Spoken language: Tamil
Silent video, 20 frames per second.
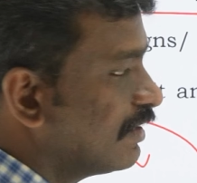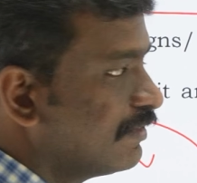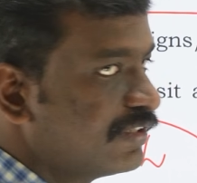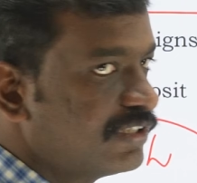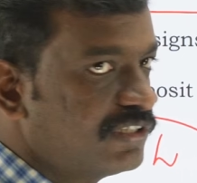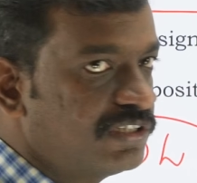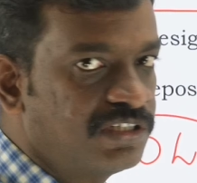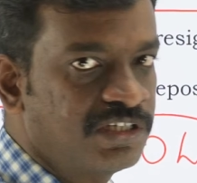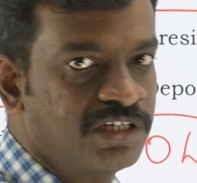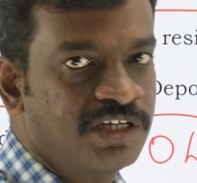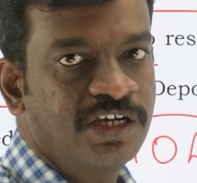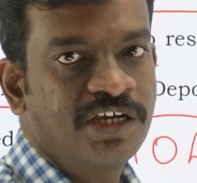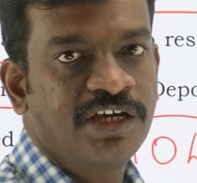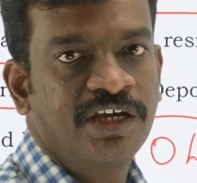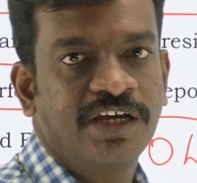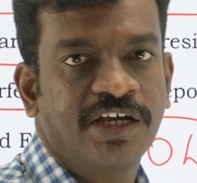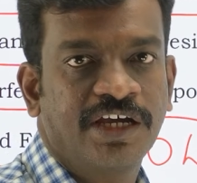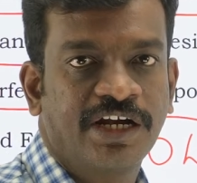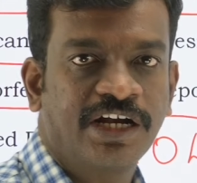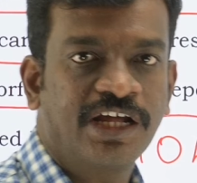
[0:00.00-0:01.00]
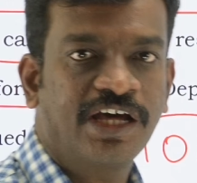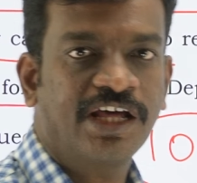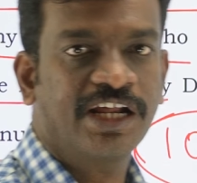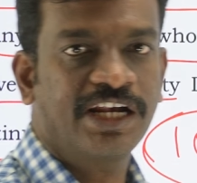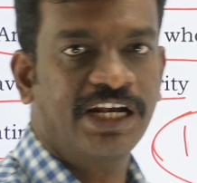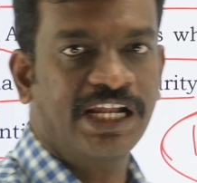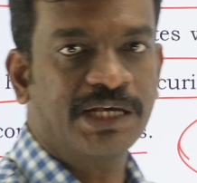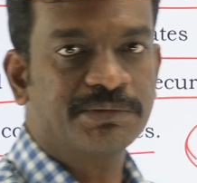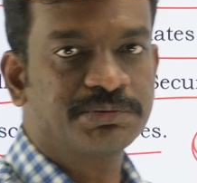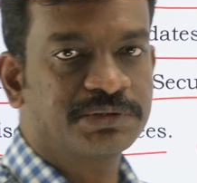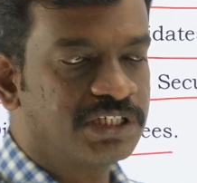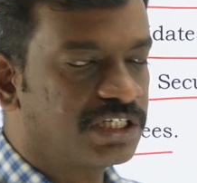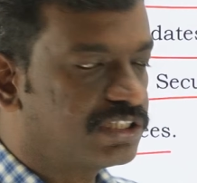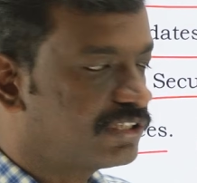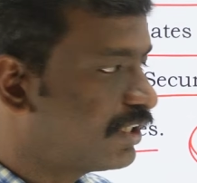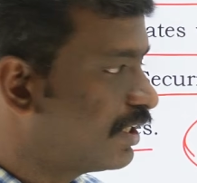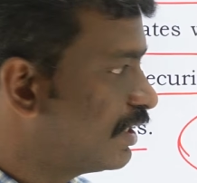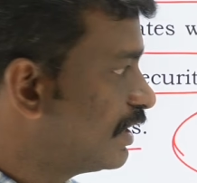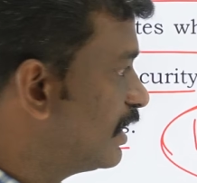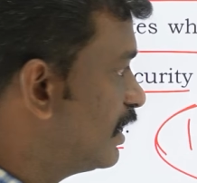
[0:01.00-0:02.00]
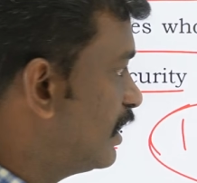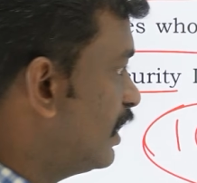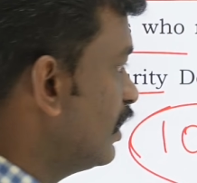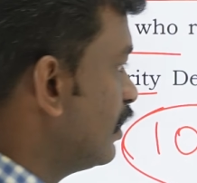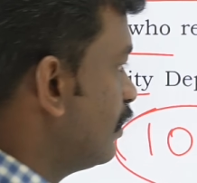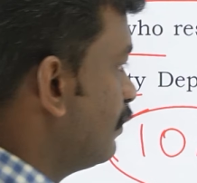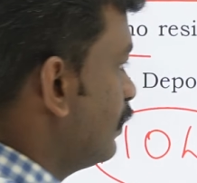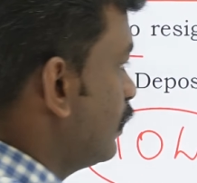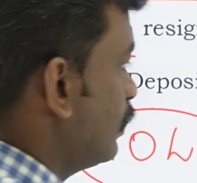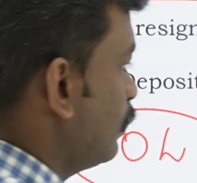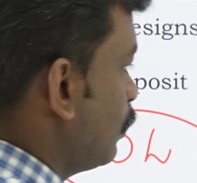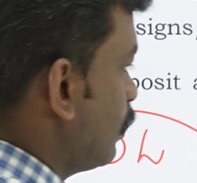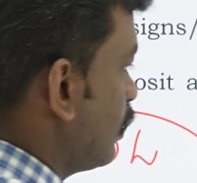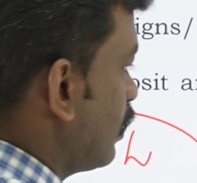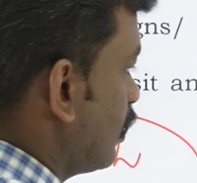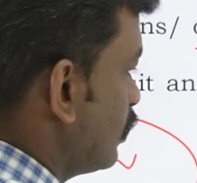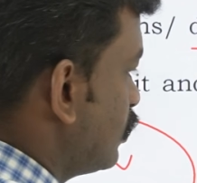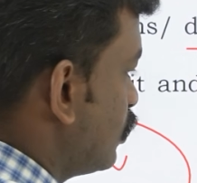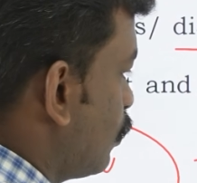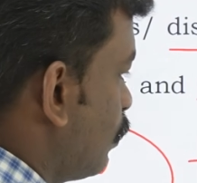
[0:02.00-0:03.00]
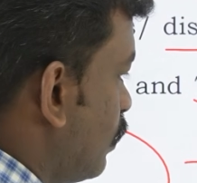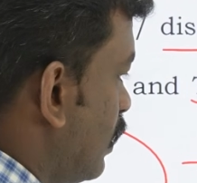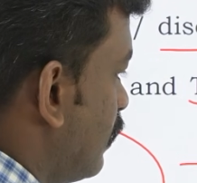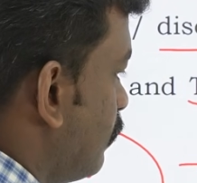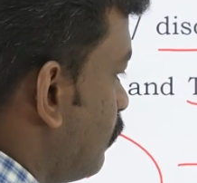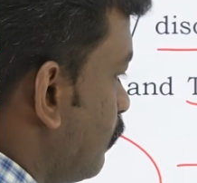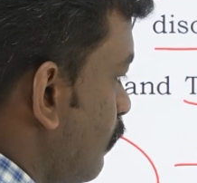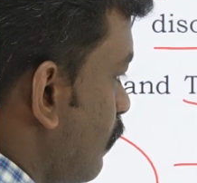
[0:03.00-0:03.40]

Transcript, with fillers: நீங்கள் வந்து என்ஆர்ஐ லேப்ஸ் எடுத்துருந்தீங்கன்னா இருபத்தி ஒன்றரை லட்ச ரூபா